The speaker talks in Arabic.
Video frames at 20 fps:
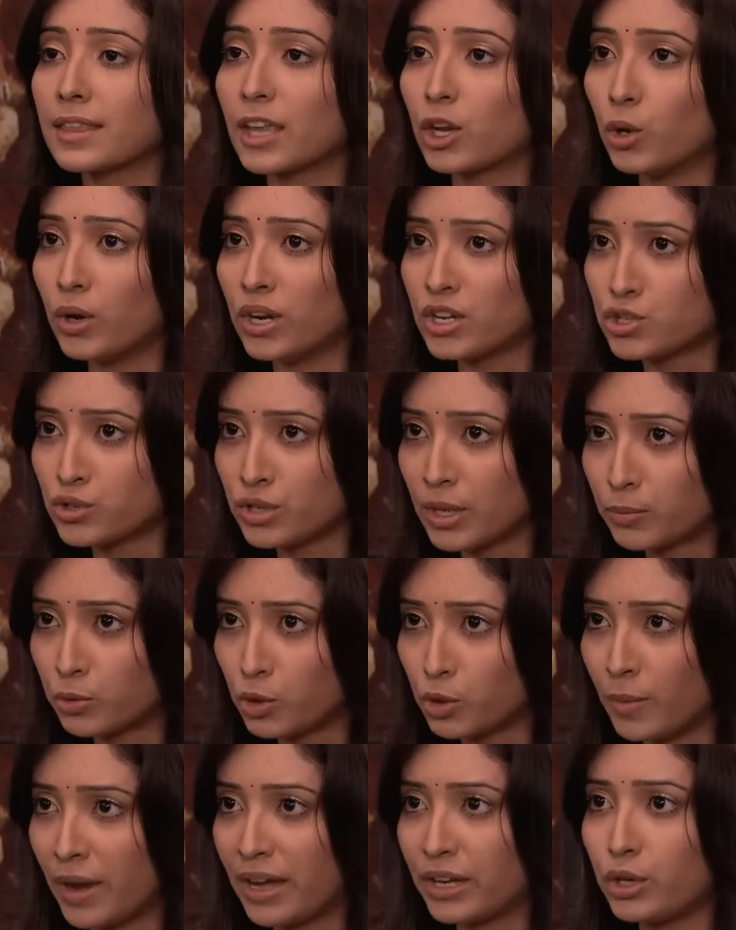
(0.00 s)
ليك
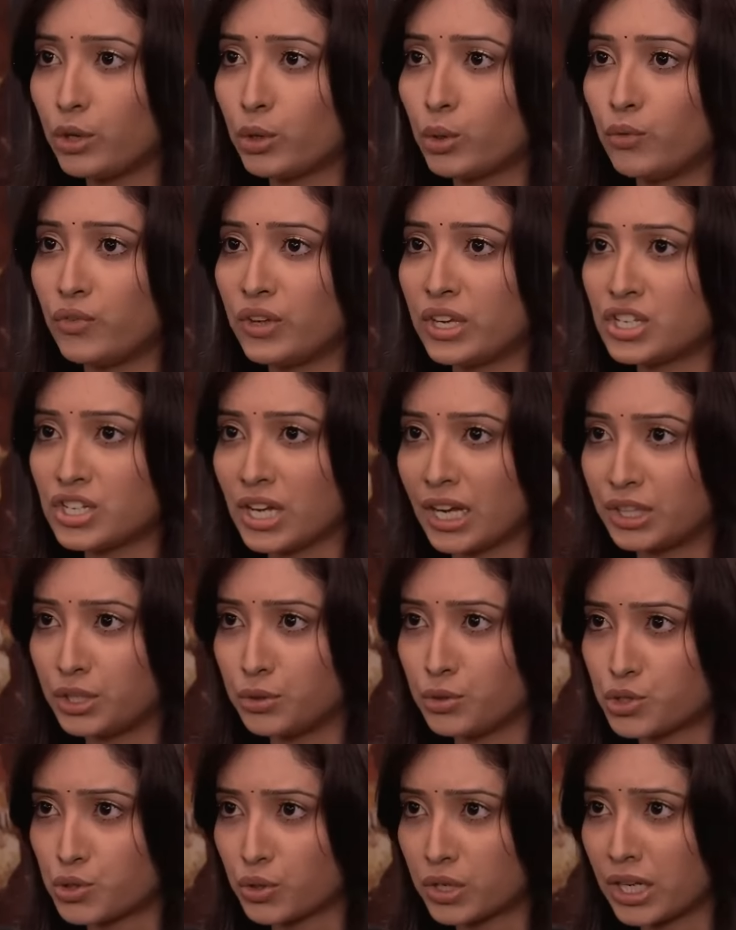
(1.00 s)
أرجن أنت وأوفي
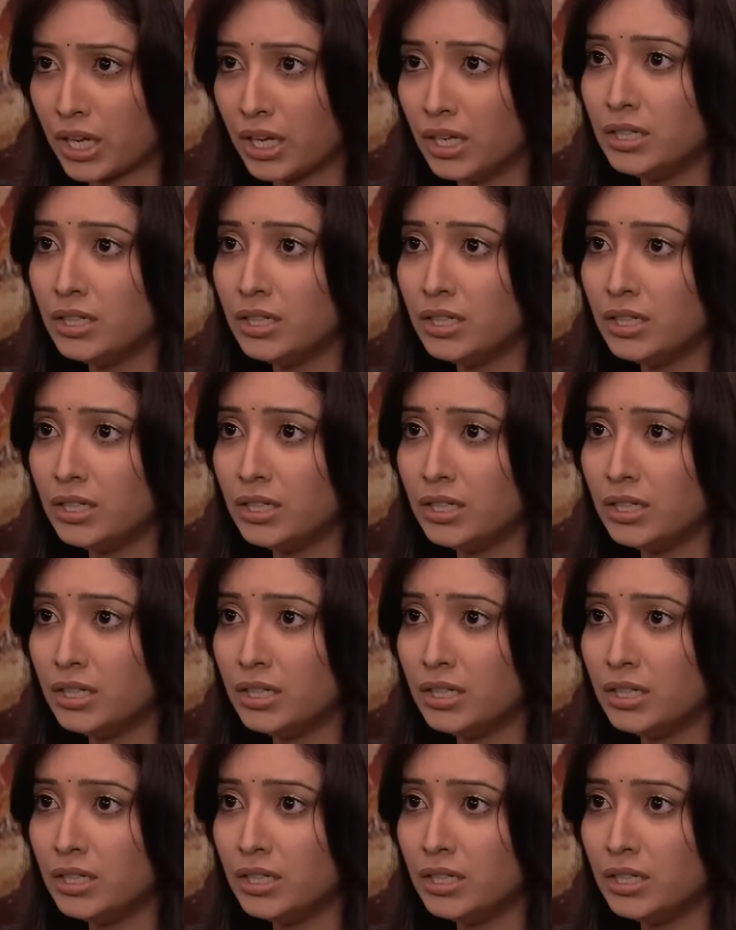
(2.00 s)
متزوجين